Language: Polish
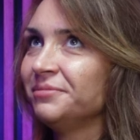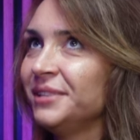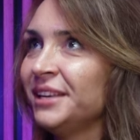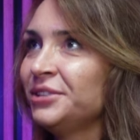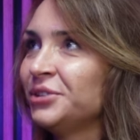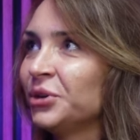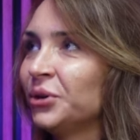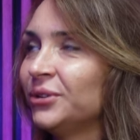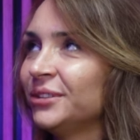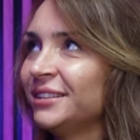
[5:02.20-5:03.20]
jest
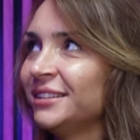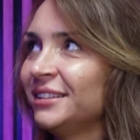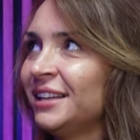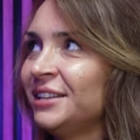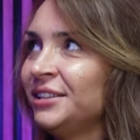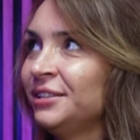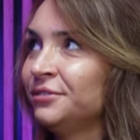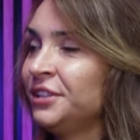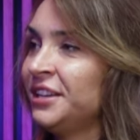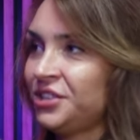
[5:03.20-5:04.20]
to e, dla nich
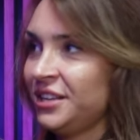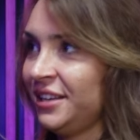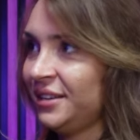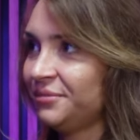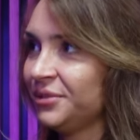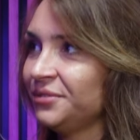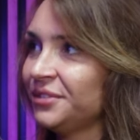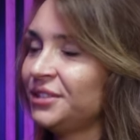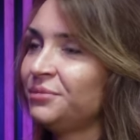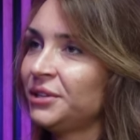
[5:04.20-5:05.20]
wydarzenie,
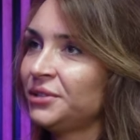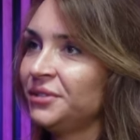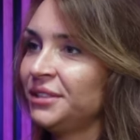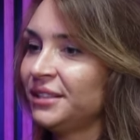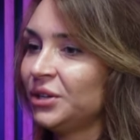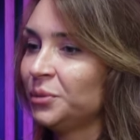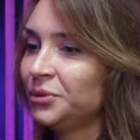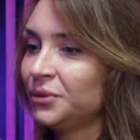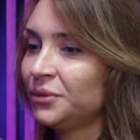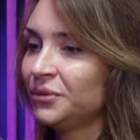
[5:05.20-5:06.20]
ponieważ pracownicy
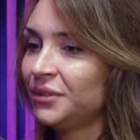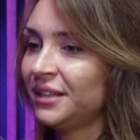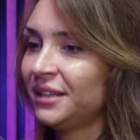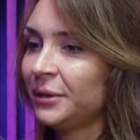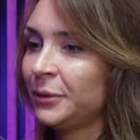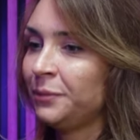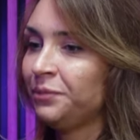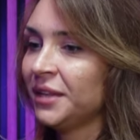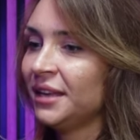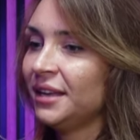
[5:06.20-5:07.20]
GOPS-ów e,
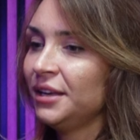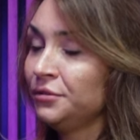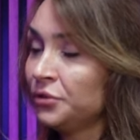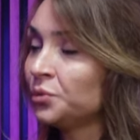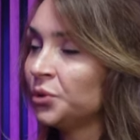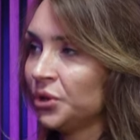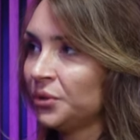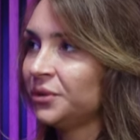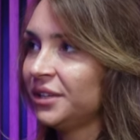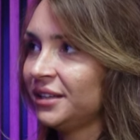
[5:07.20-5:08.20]

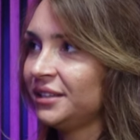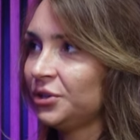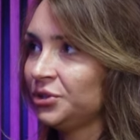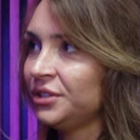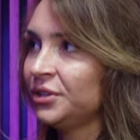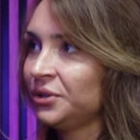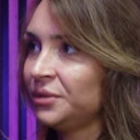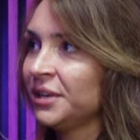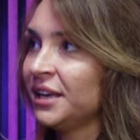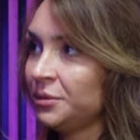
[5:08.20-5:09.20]
informują te rodziny o
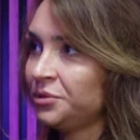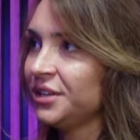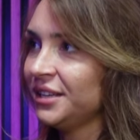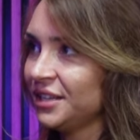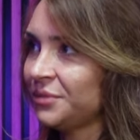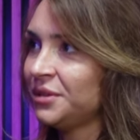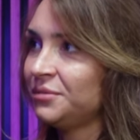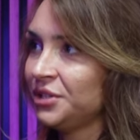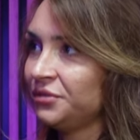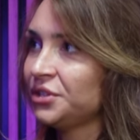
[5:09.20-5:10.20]
tym, kiedy przyjedziemy.
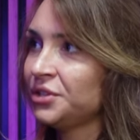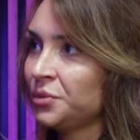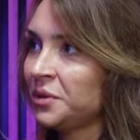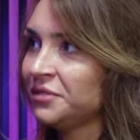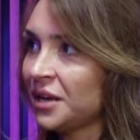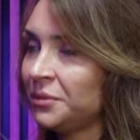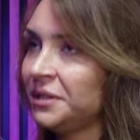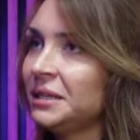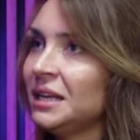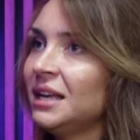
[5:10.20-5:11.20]
My się wcześniej umawiamy